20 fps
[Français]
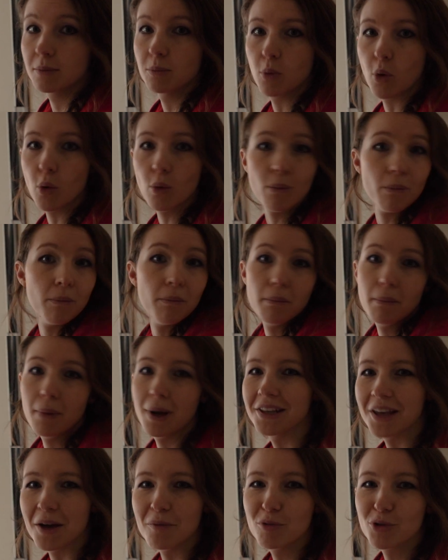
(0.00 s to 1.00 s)
Bon,
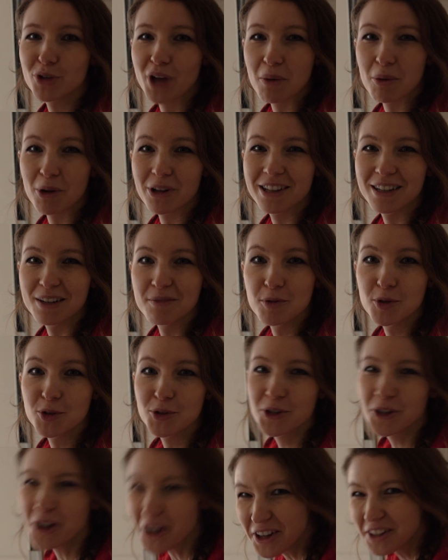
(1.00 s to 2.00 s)
bah il n'y a plus qu'à prendre les
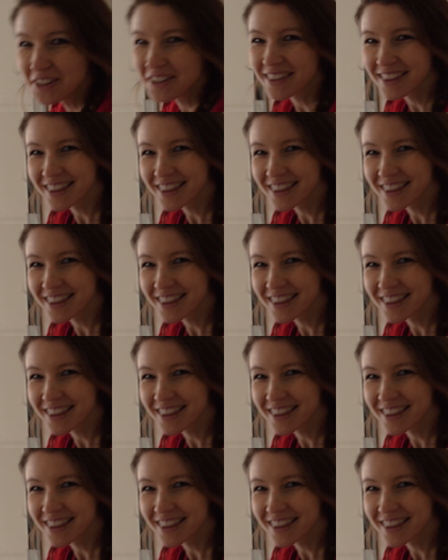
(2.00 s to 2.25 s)
mesures.